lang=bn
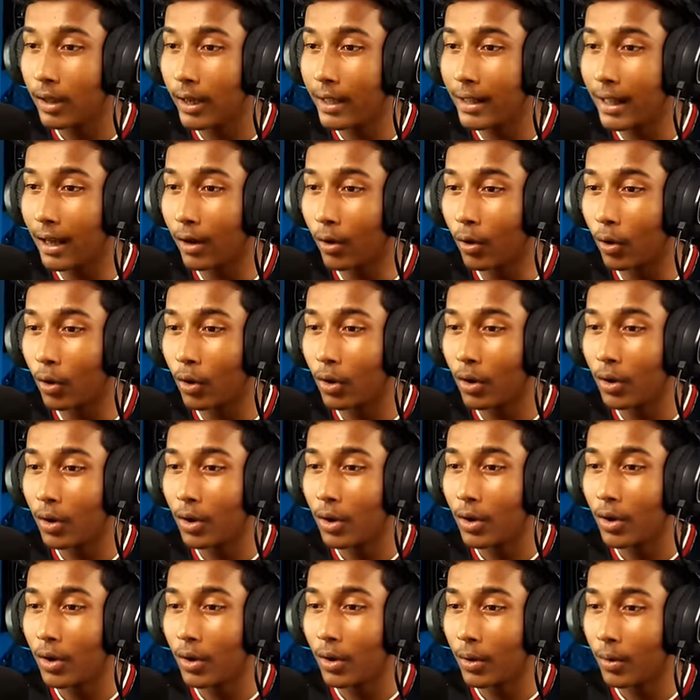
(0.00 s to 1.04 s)
এই দেখো
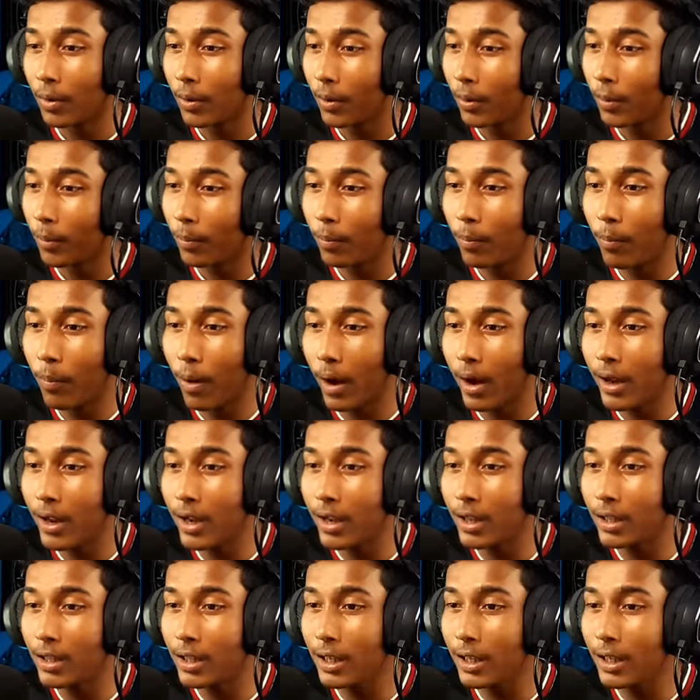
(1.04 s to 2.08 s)
ভাই
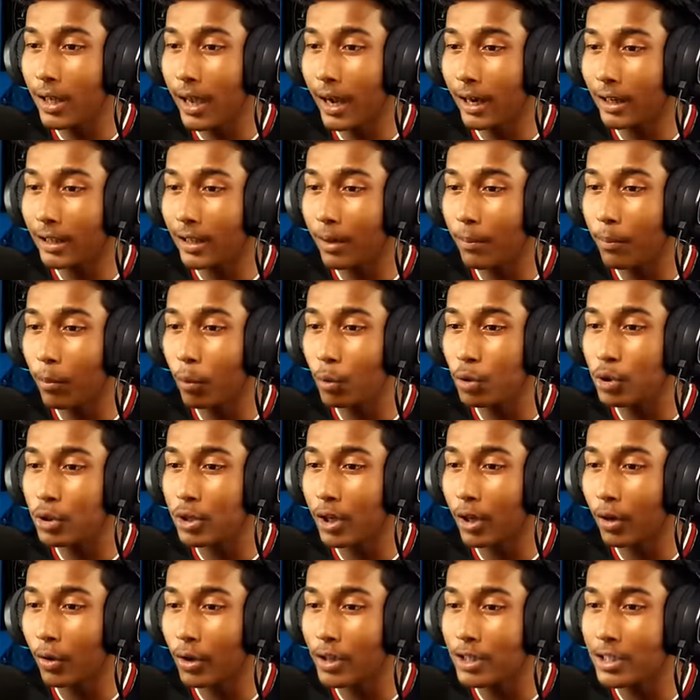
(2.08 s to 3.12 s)
কি একটা
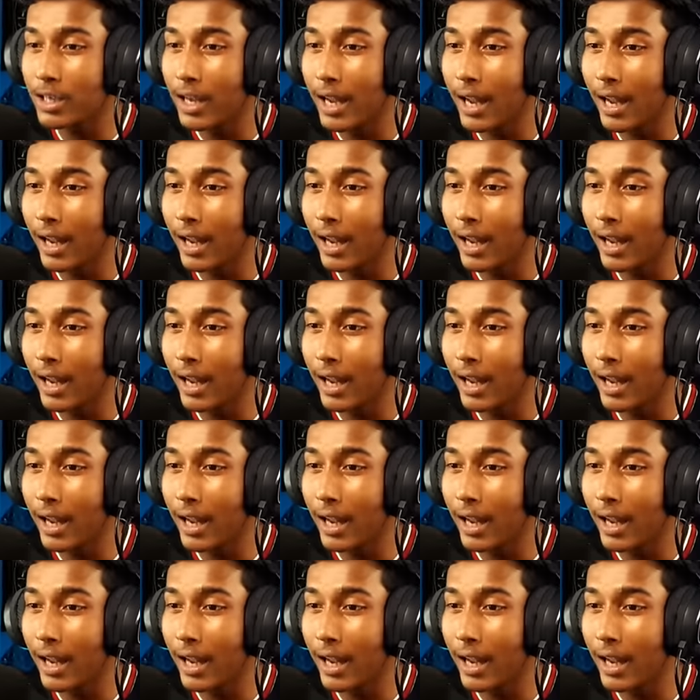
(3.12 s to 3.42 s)
বুস্টার রয়েছে